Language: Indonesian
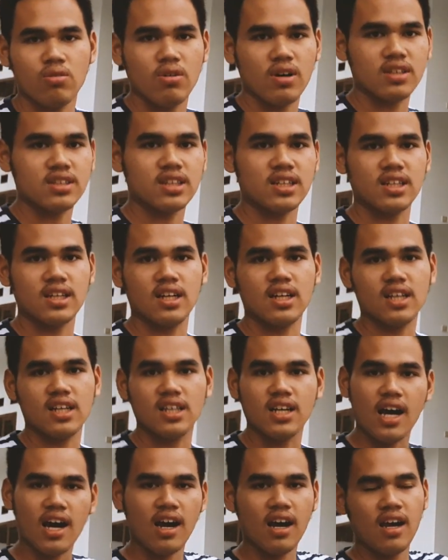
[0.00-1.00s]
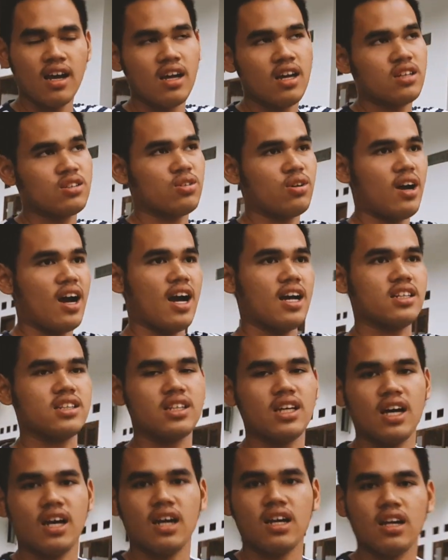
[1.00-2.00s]
gua sendiri suka
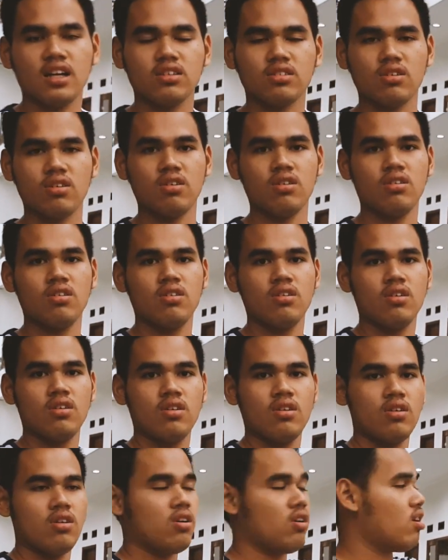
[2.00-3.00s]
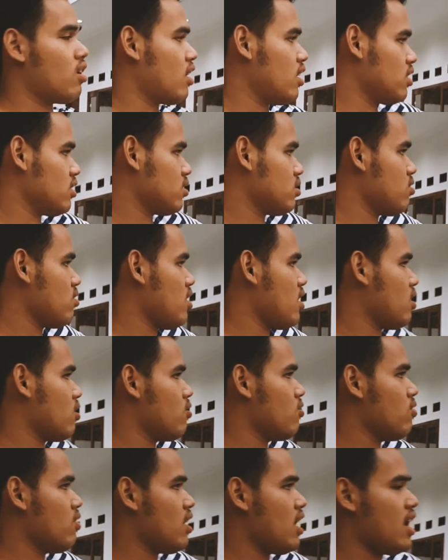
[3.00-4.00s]
azan atau orang tua
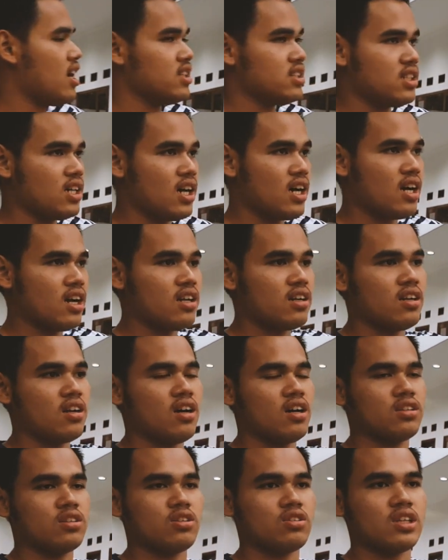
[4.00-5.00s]
gua azan atau